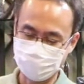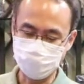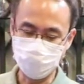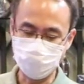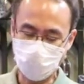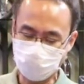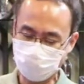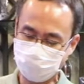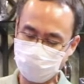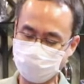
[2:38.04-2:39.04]
อยู่มา
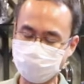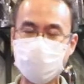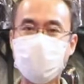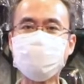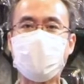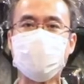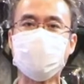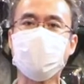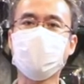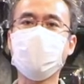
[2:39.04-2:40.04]
วันหนึ่งไม่ได้ไป
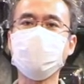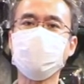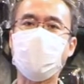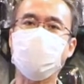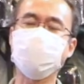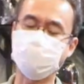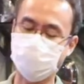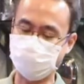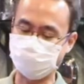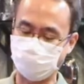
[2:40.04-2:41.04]
ใช้กล้องใช่ไหม ไม่
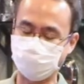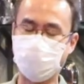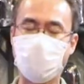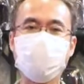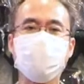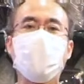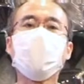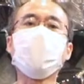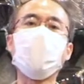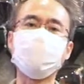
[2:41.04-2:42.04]
ได้แบบเรียกไม่ได้
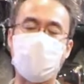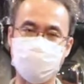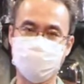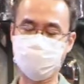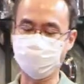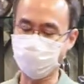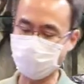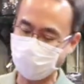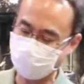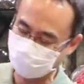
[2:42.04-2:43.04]
เอากล้องไปหรือกล้อ
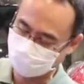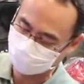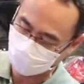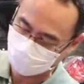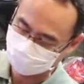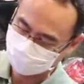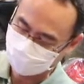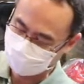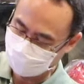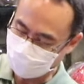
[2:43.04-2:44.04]
งเล็กลงก็
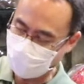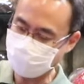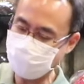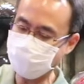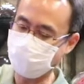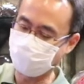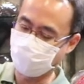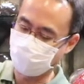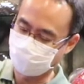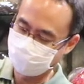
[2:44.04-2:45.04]
เอาอินเสิร์ต
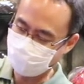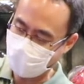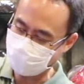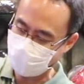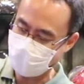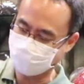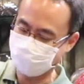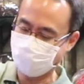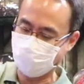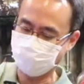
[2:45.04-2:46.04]
ออกง่ายมาก
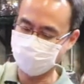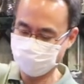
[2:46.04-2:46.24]
นี่ครับ